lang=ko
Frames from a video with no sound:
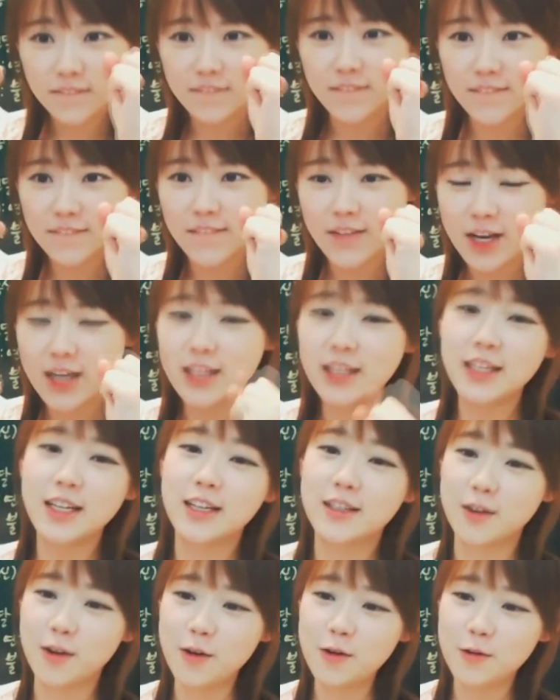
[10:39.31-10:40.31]

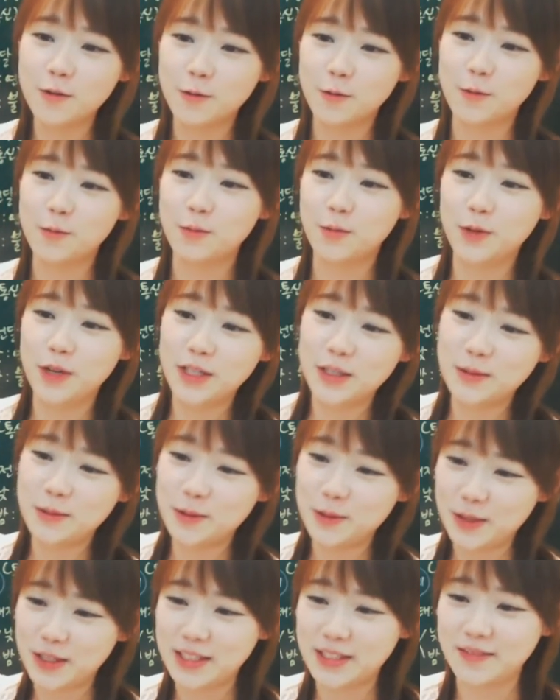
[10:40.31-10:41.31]
파이팅해서
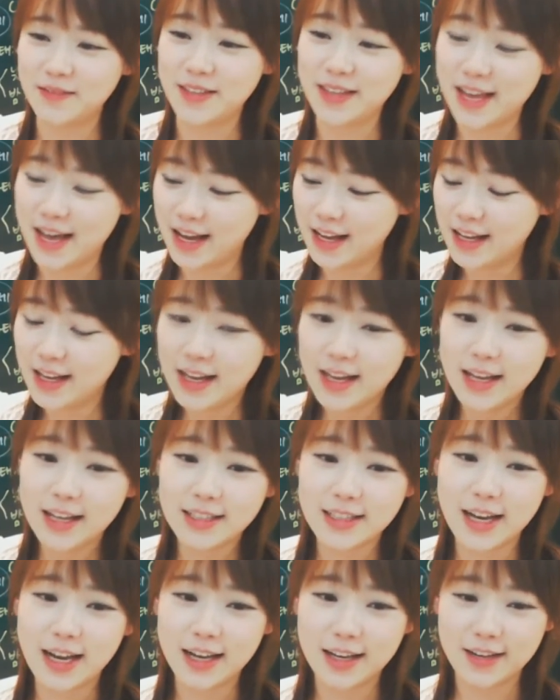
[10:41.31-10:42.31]
공부했으면 좋겠습니다.
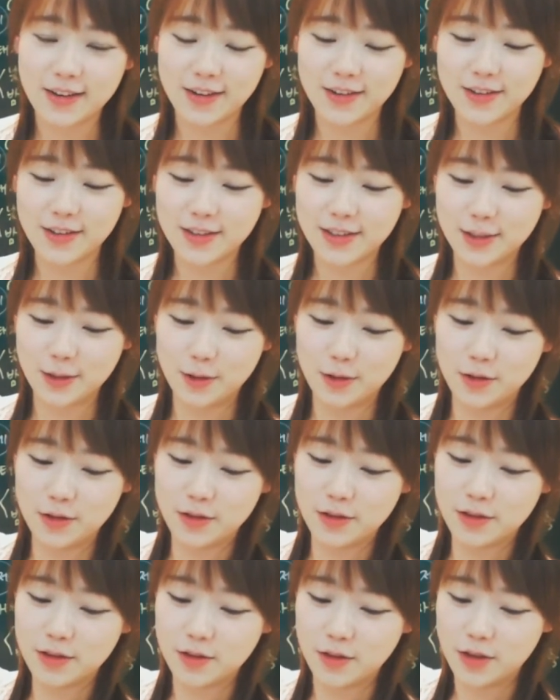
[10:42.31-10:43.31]
자, 여기서 진,
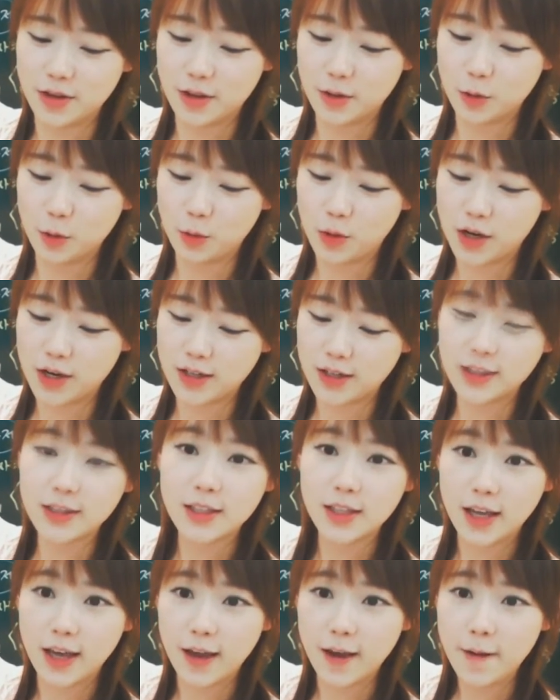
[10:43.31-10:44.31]
저기 녹화를
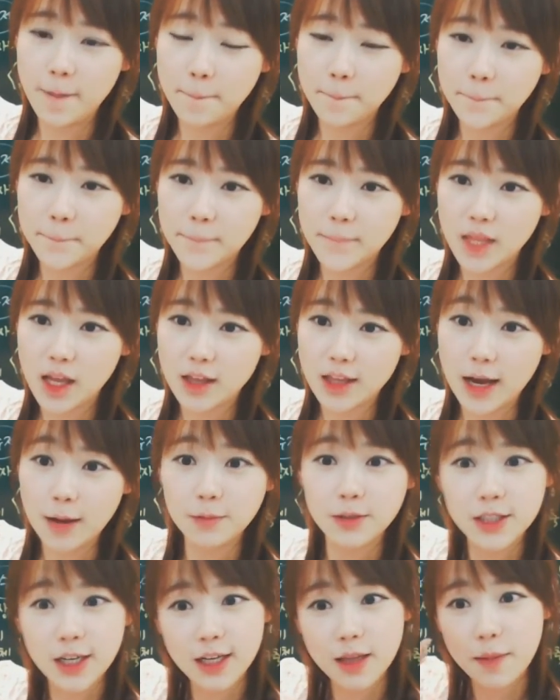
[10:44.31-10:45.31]
끊을게요.
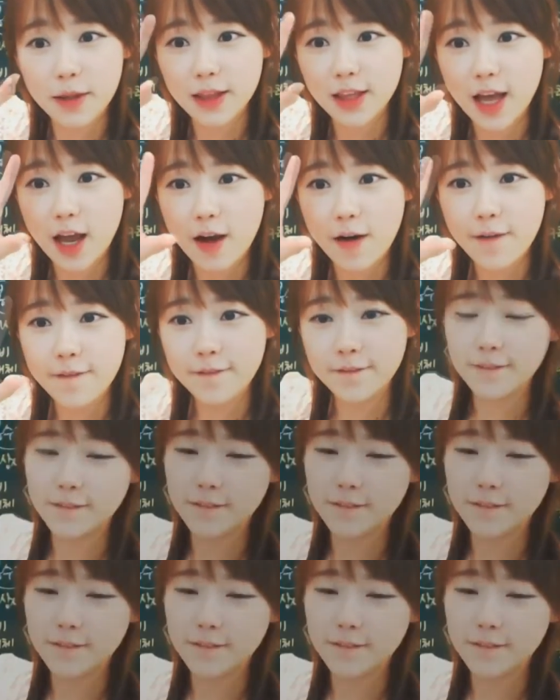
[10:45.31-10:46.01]
다음 시간에 만나요.